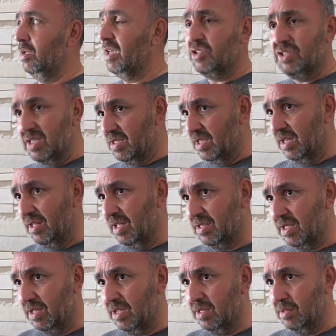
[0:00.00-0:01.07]
Geçen sene
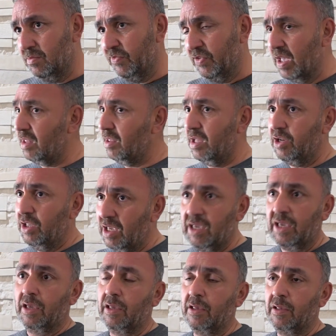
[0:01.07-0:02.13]
nazaran fiyatlar
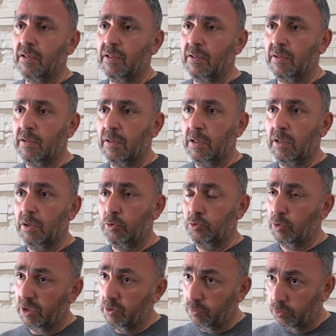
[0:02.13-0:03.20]
iyi.
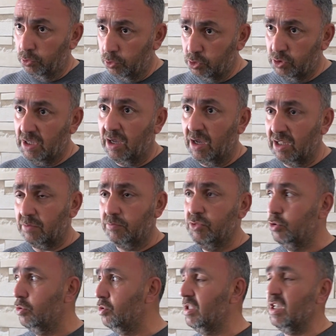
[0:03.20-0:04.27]
Yani
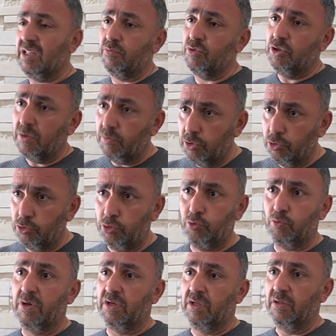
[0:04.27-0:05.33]
%60-%70'lik bir
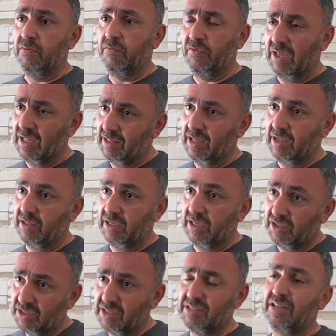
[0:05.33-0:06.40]
düşüş var fiyatlarda
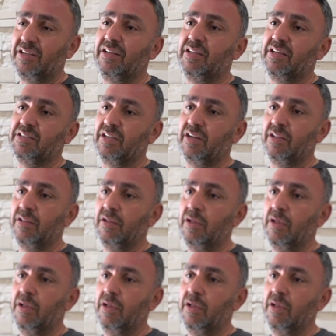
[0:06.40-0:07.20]
geçen sene nazaran.